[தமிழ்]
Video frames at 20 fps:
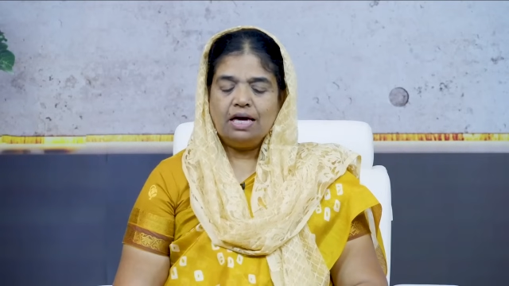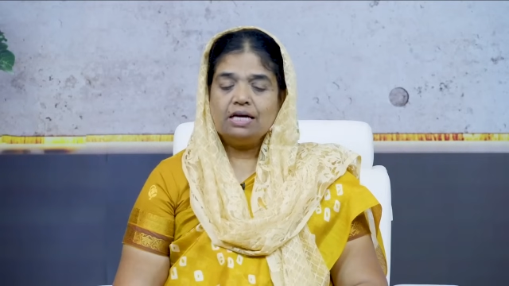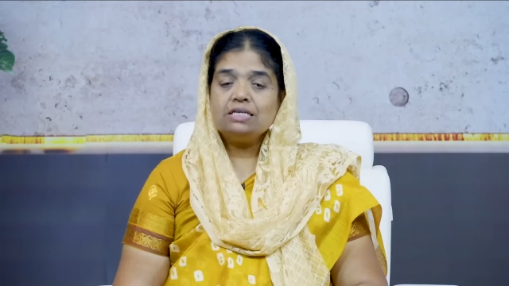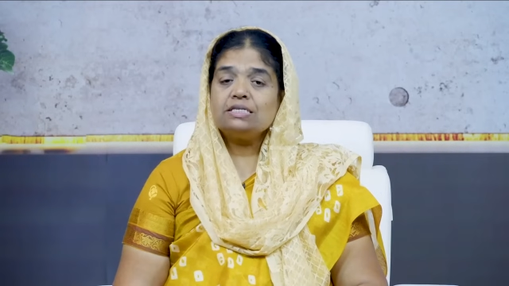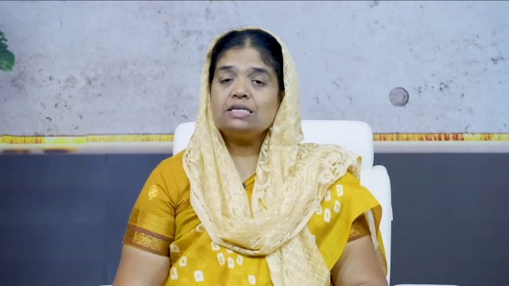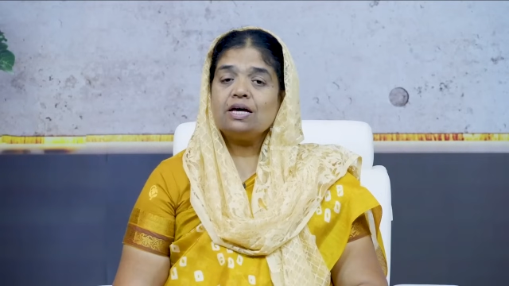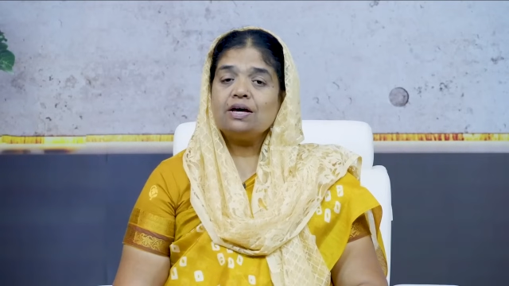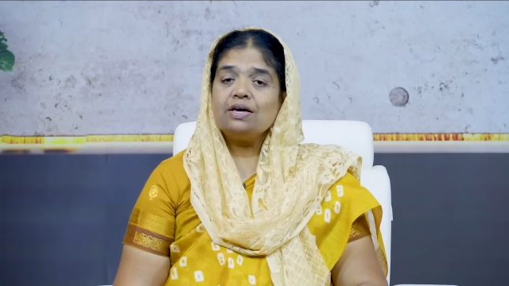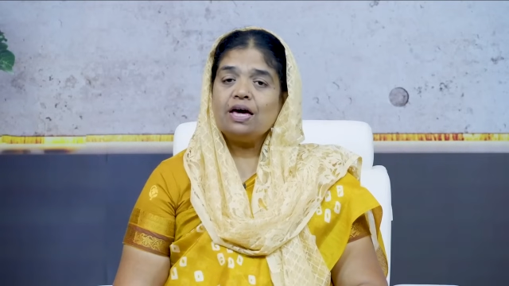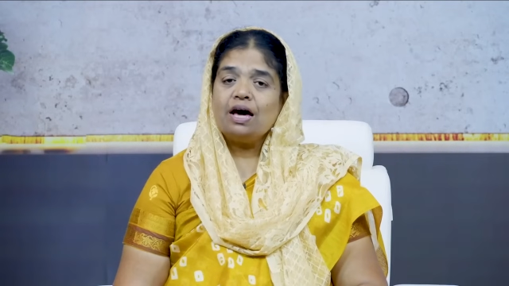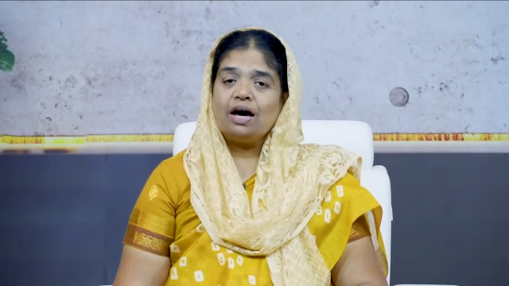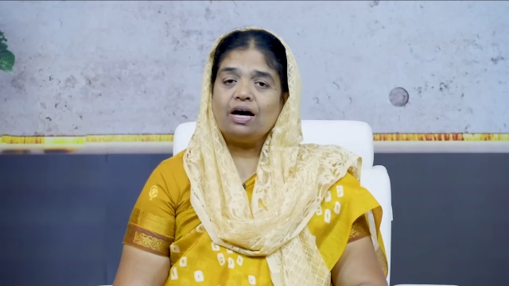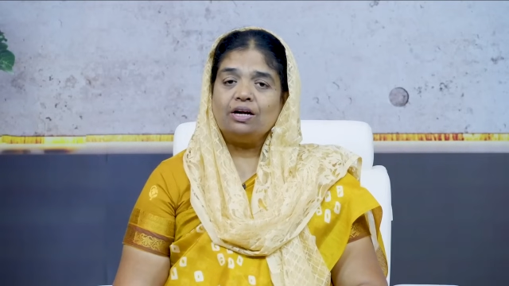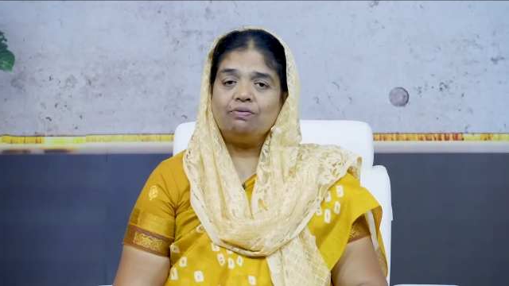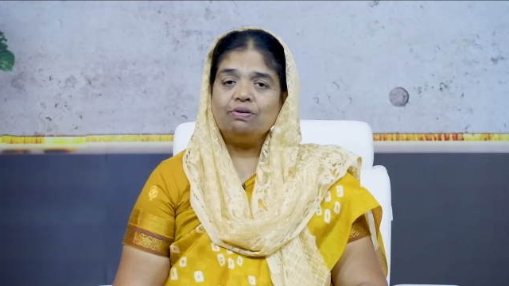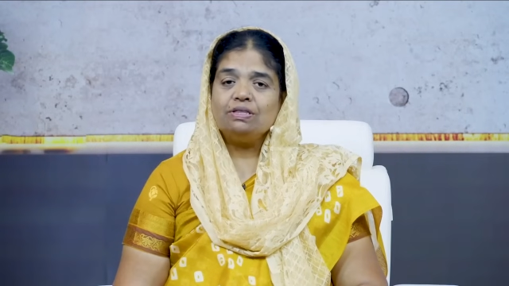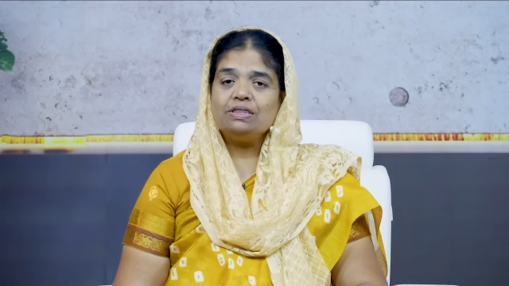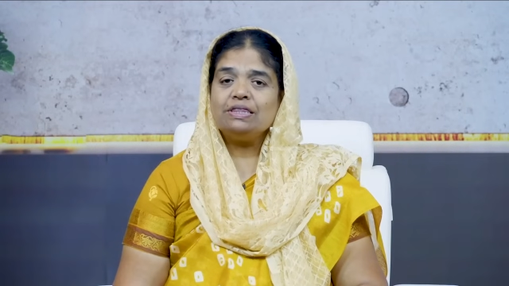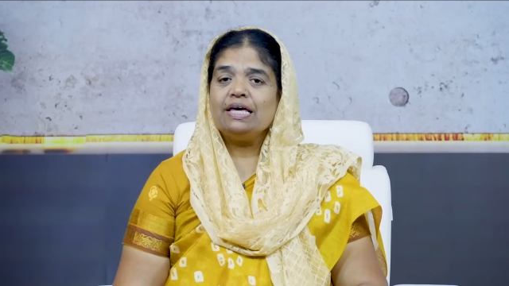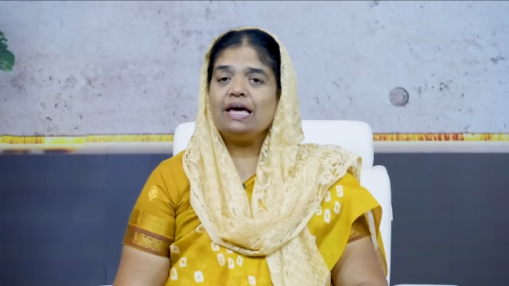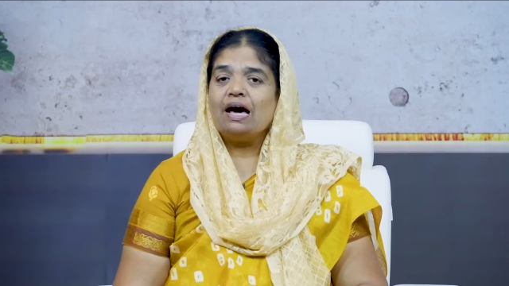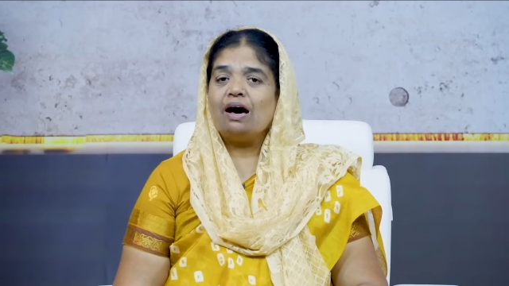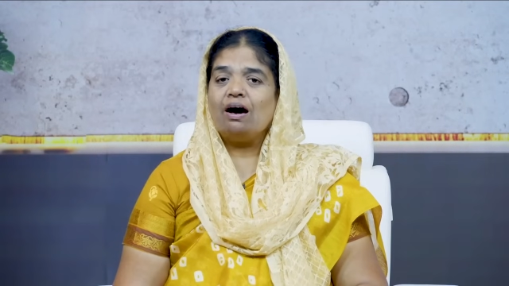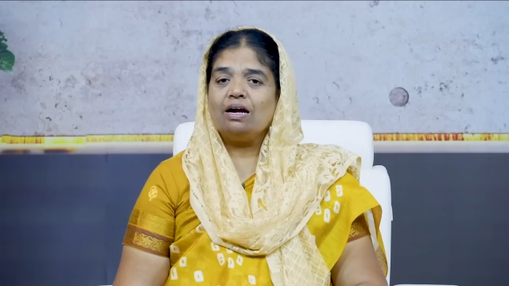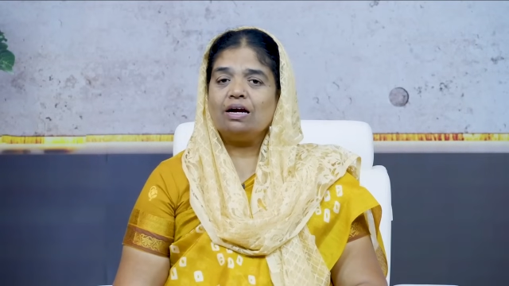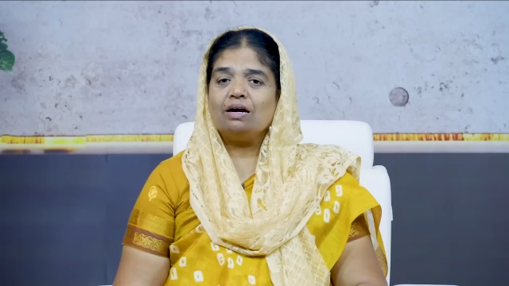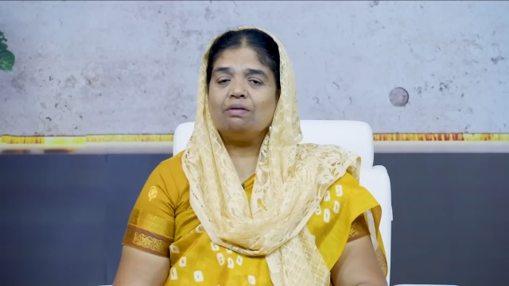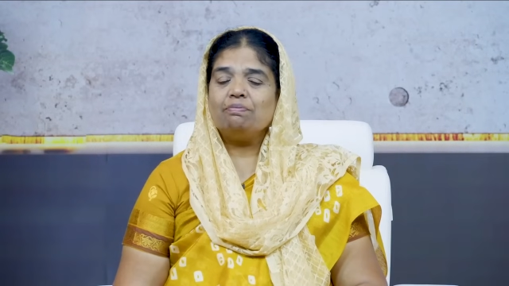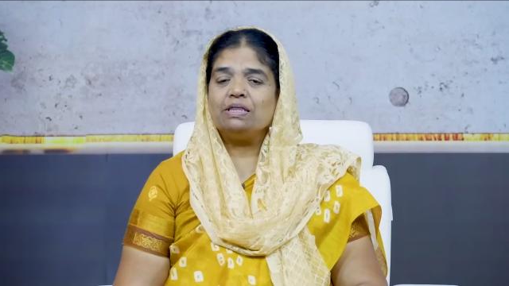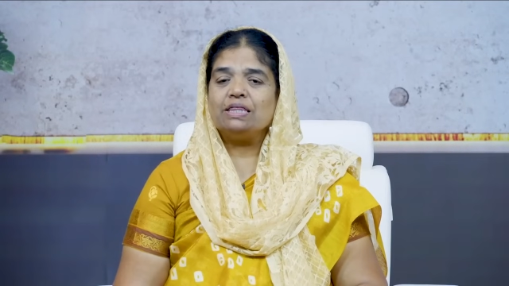ஏசாய அறுபத்தி
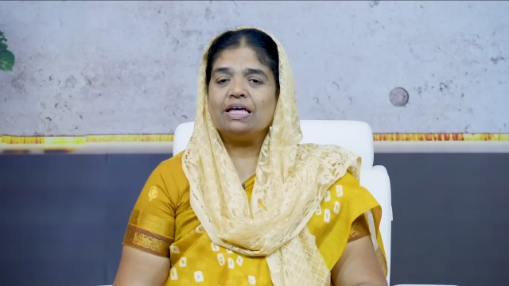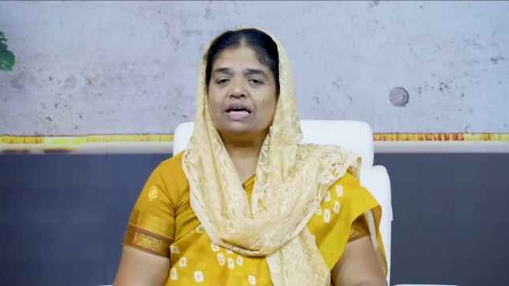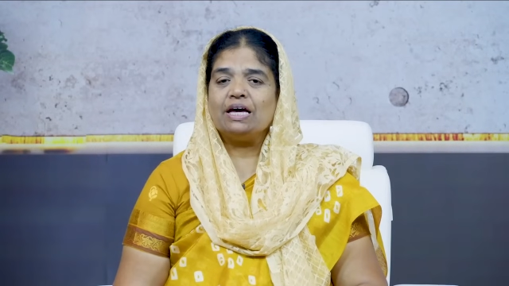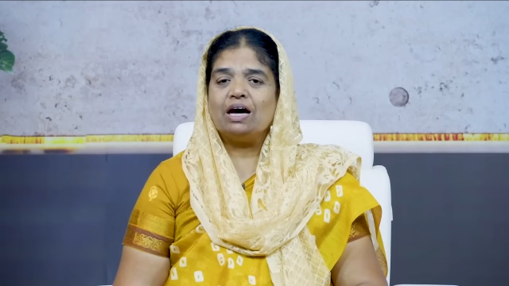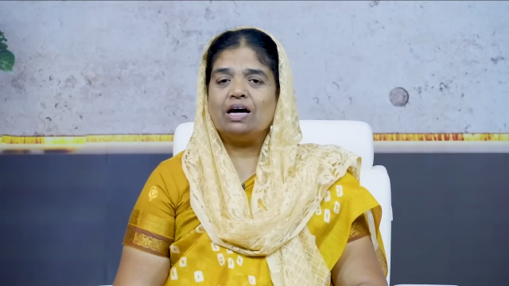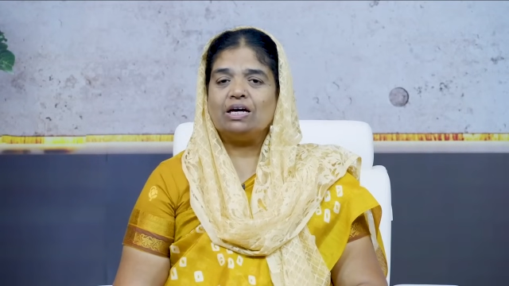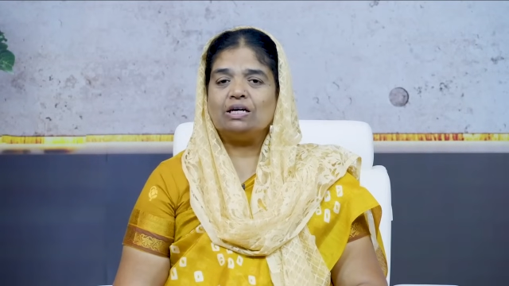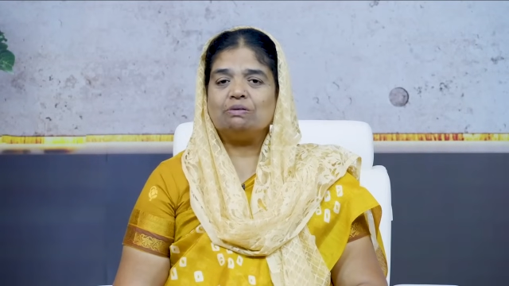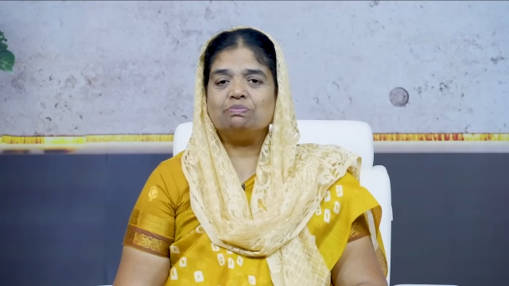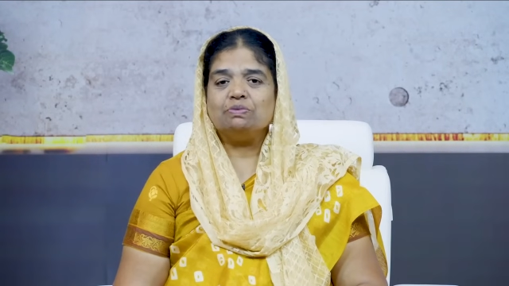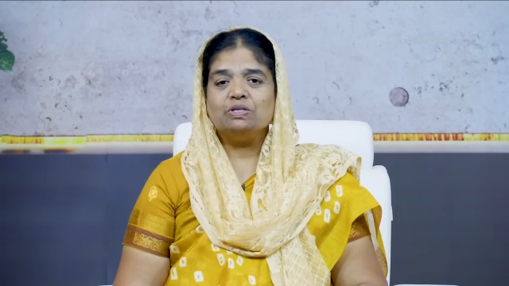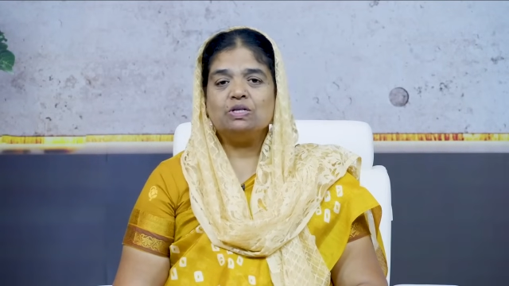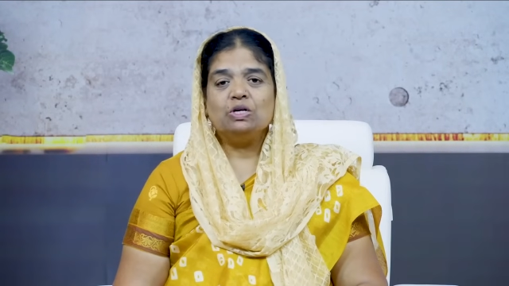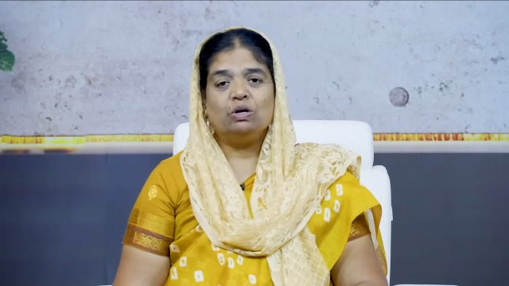ஆறாம் அதிகாரம்